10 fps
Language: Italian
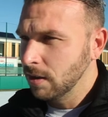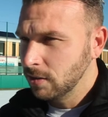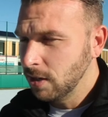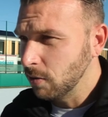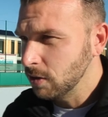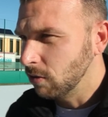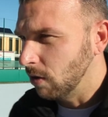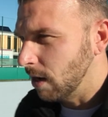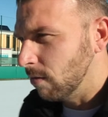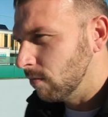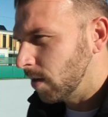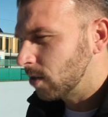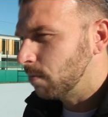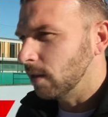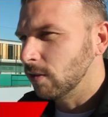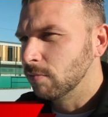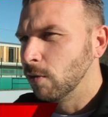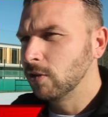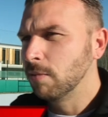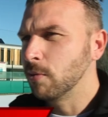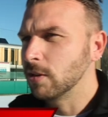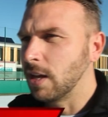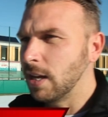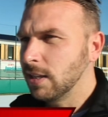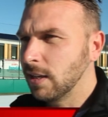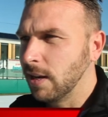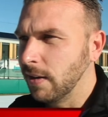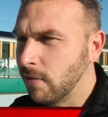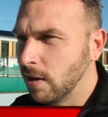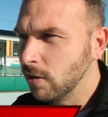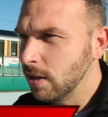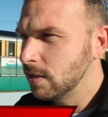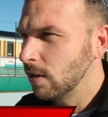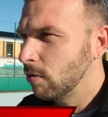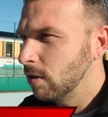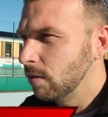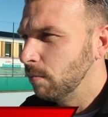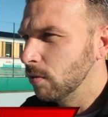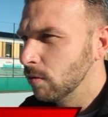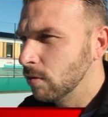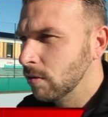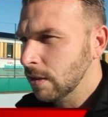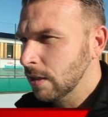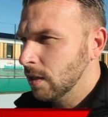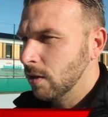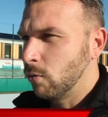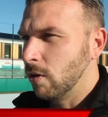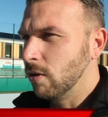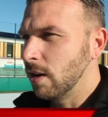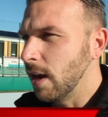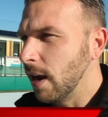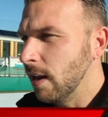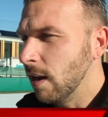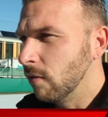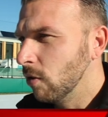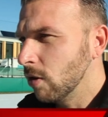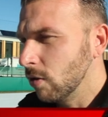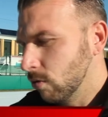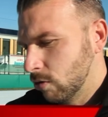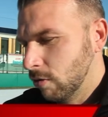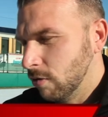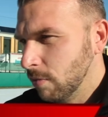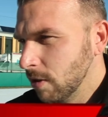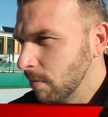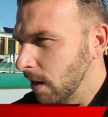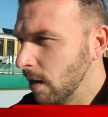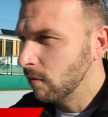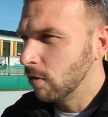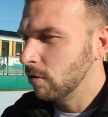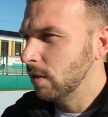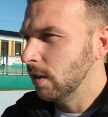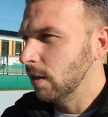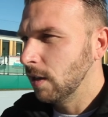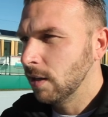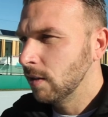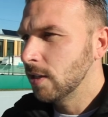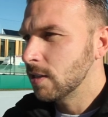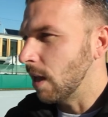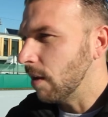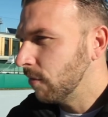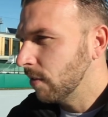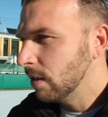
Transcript: Sì, questo è un aspetto molto importante che valorizza ancora di più quello che è il lavoro, non solo mio, ma il lavoro di, di staff,